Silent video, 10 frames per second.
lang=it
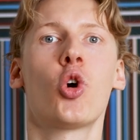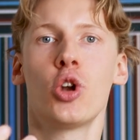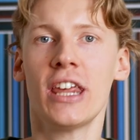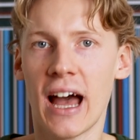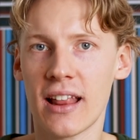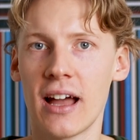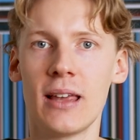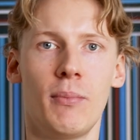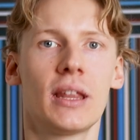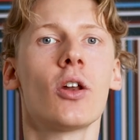coniata
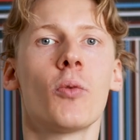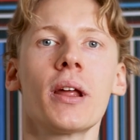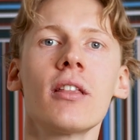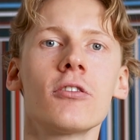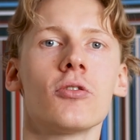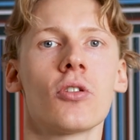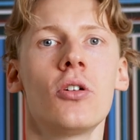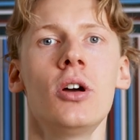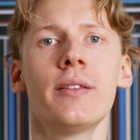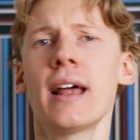in metallo
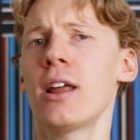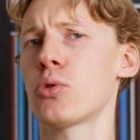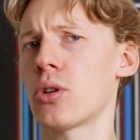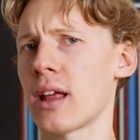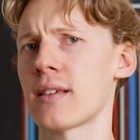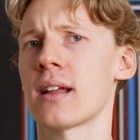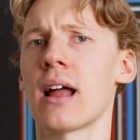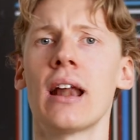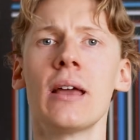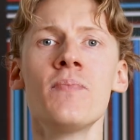prezioso dalle autorità
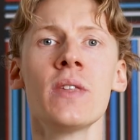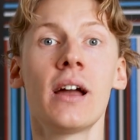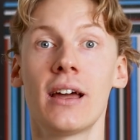statali,